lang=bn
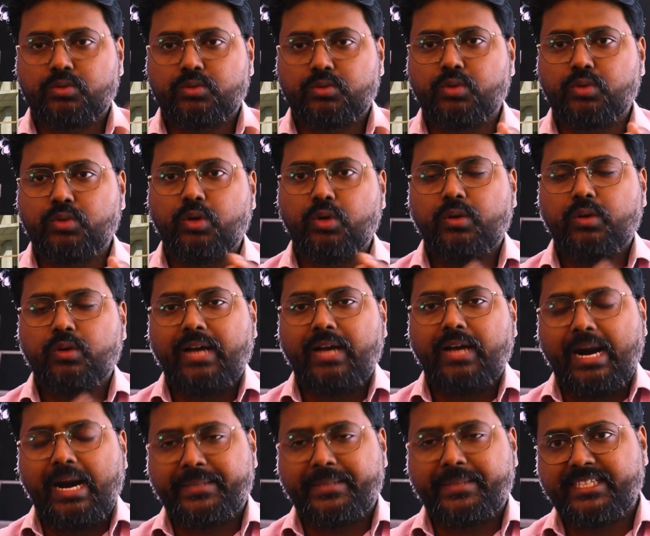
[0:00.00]
তো
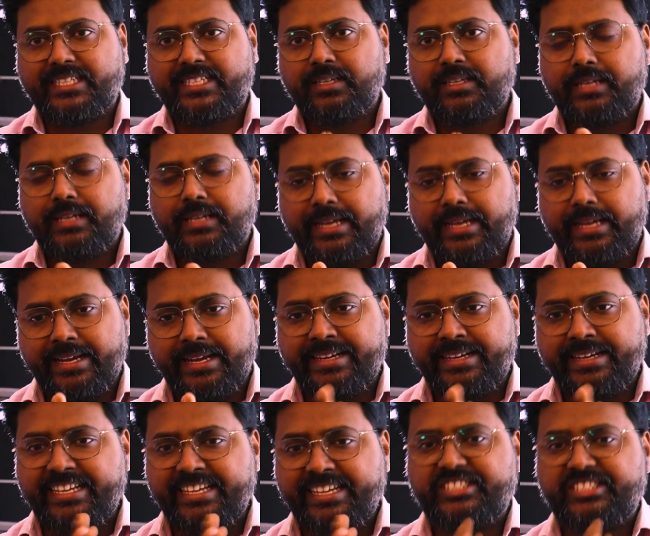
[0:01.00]
আমাদের এই
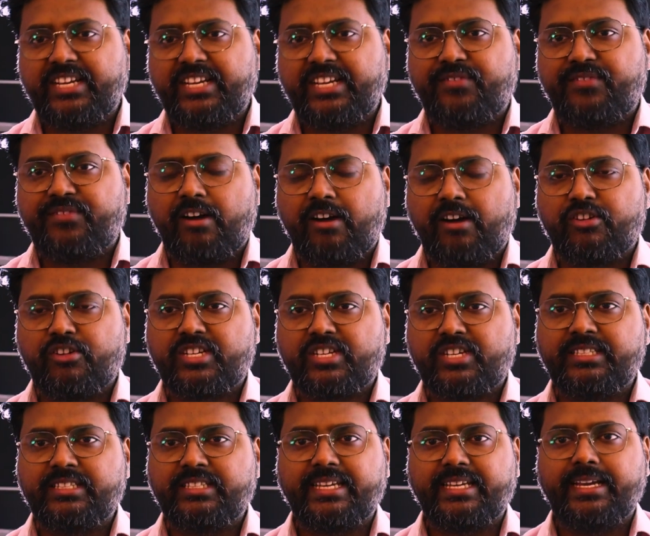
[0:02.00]
নিচে
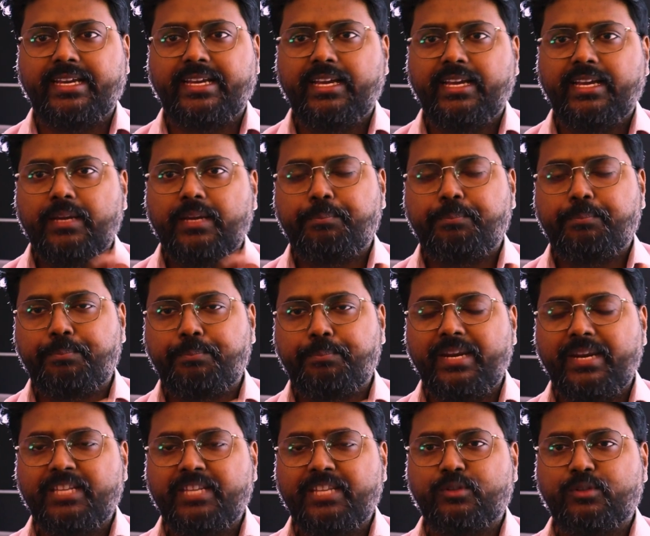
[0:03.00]
ফাউন্ডেশন থেকে
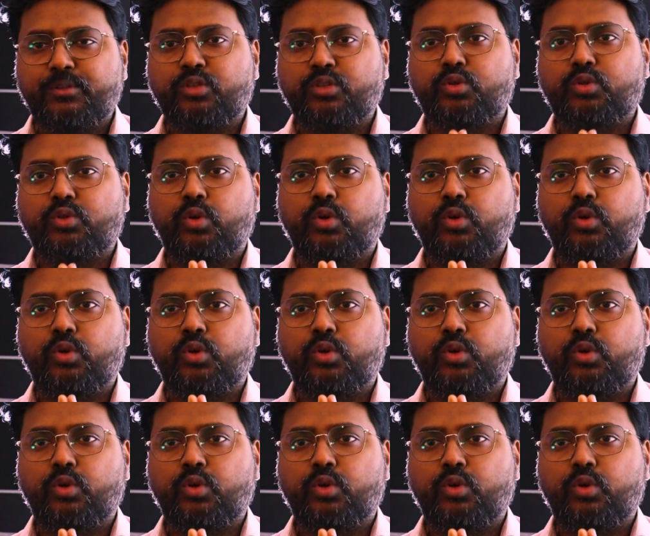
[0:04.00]
প্লিন্থ পর্যন্ত